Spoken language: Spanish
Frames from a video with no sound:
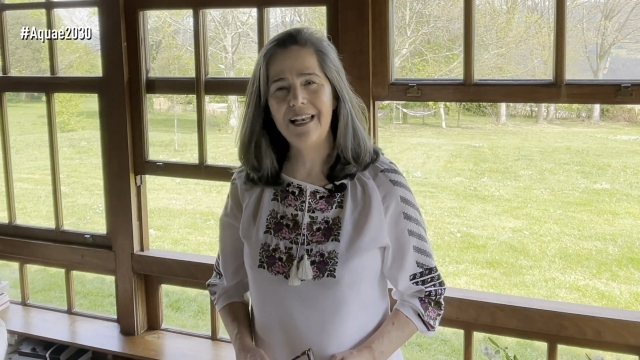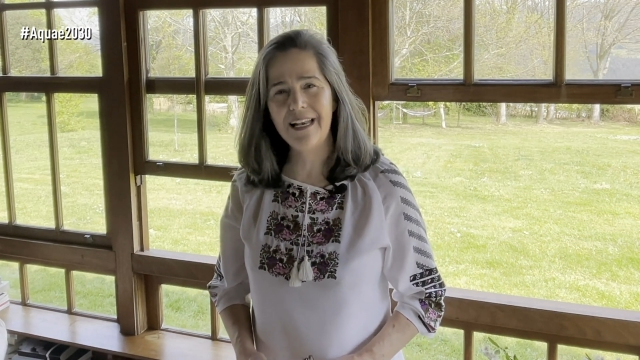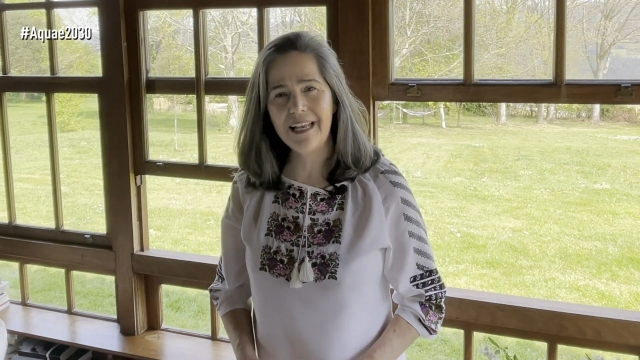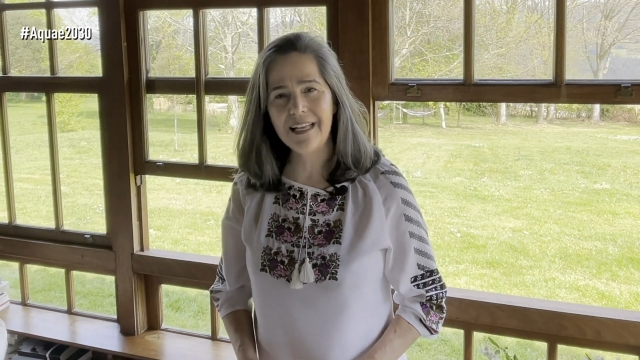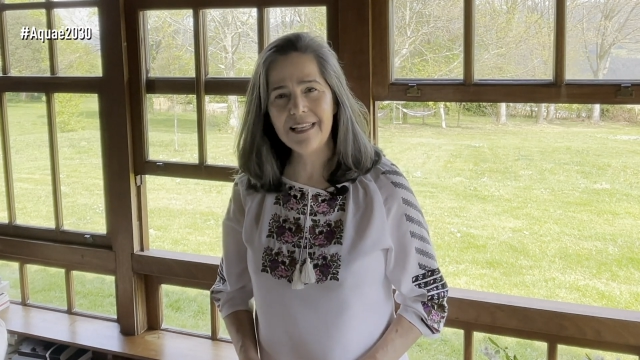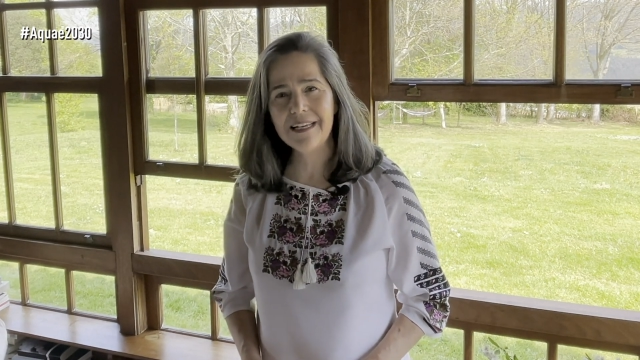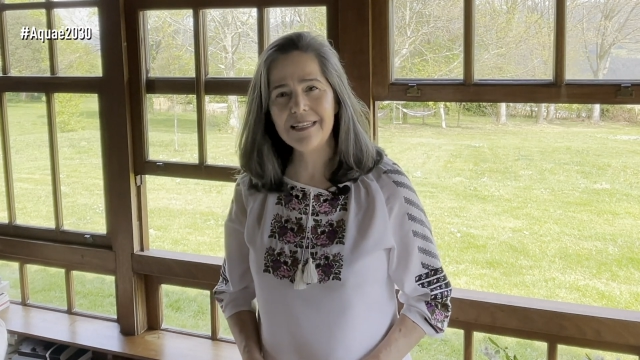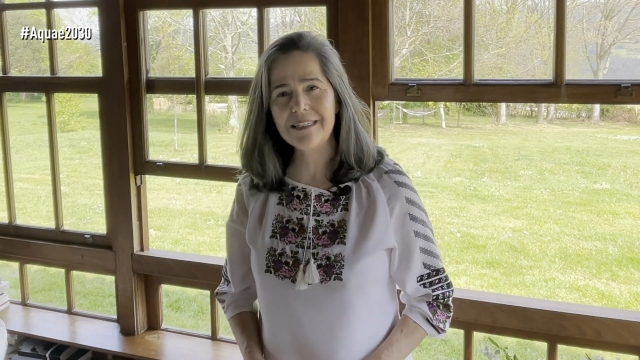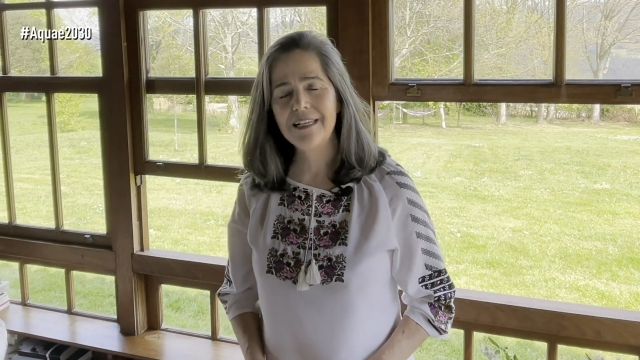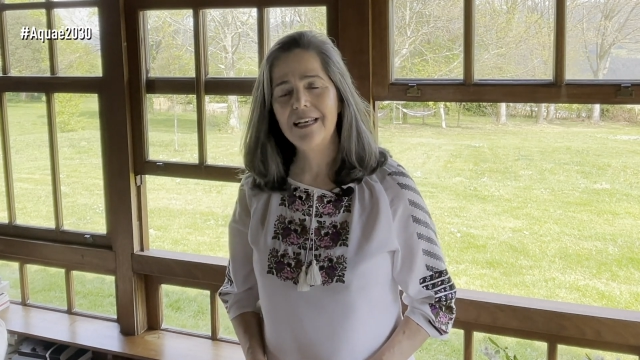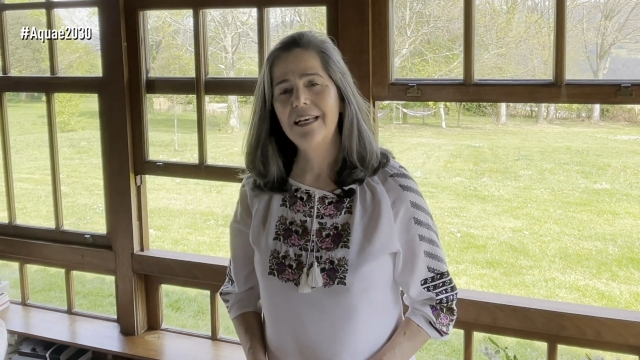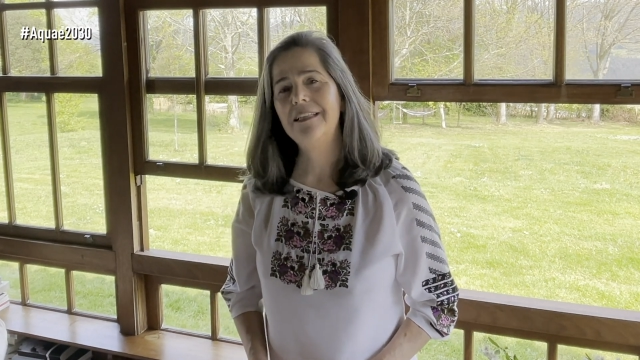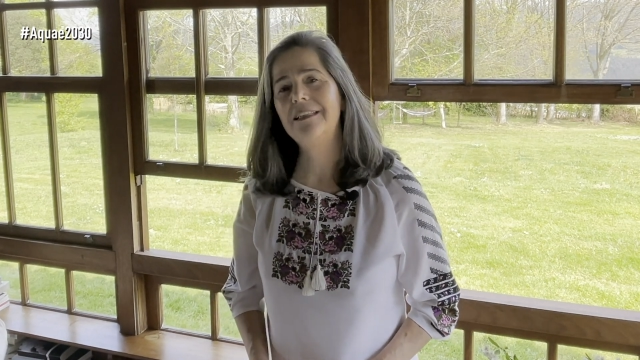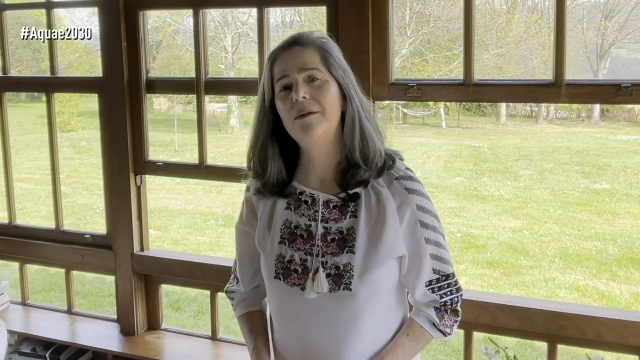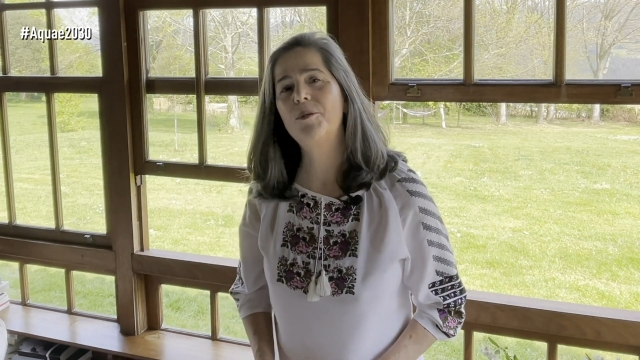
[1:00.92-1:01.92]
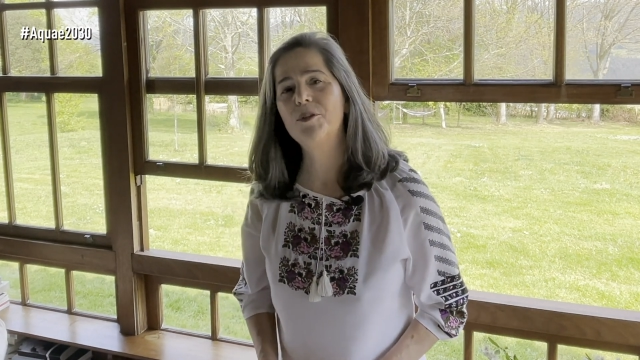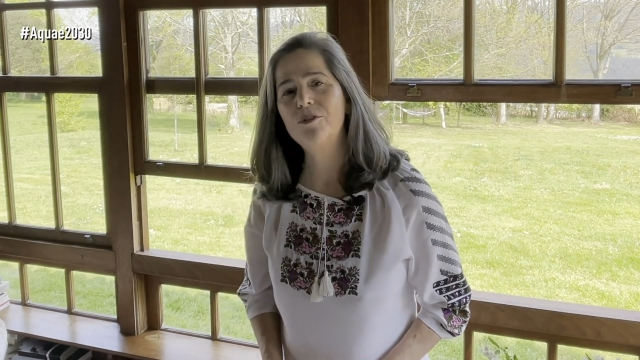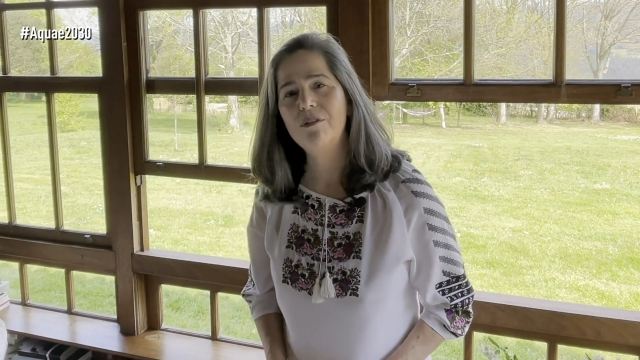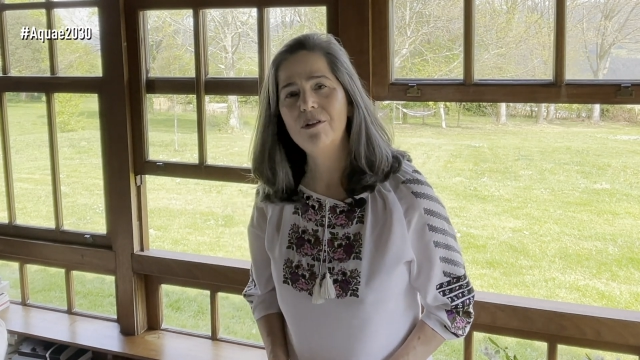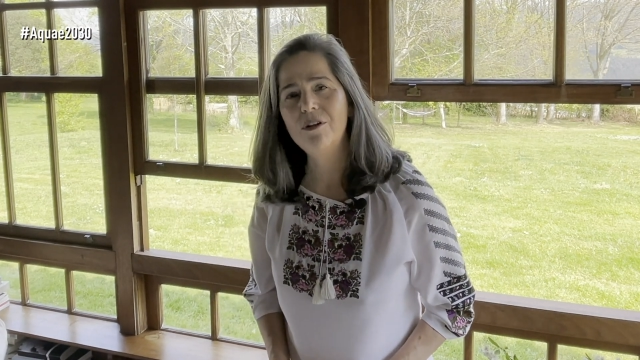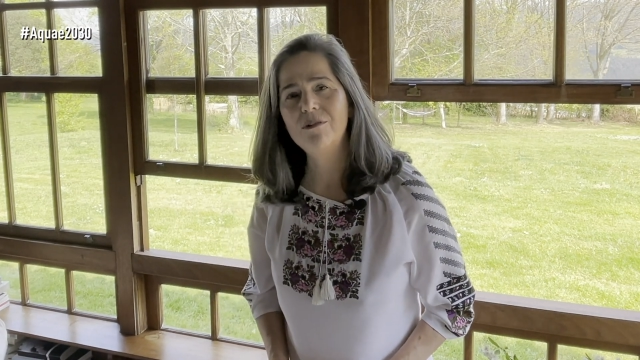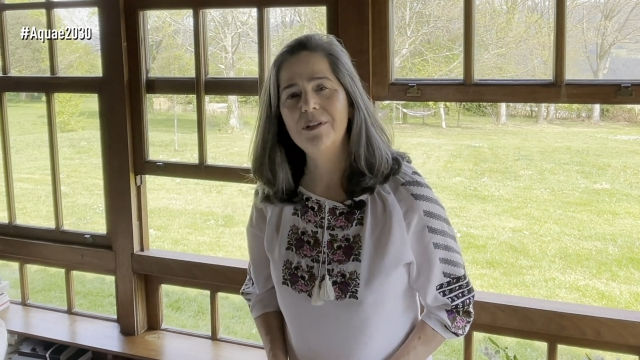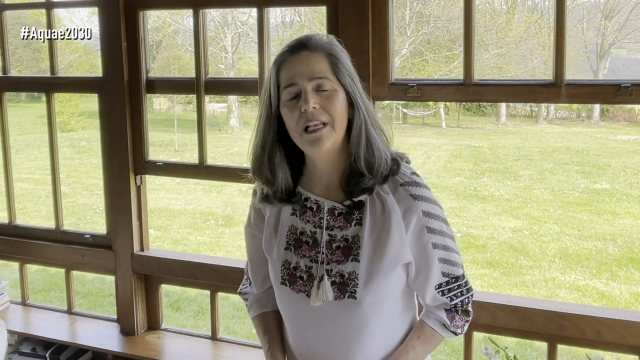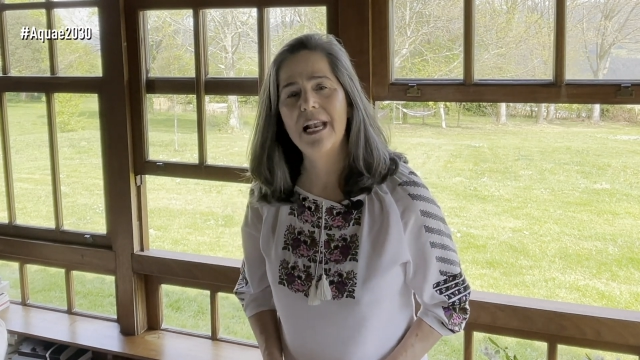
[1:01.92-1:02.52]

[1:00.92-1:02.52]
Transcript: leyes de protección de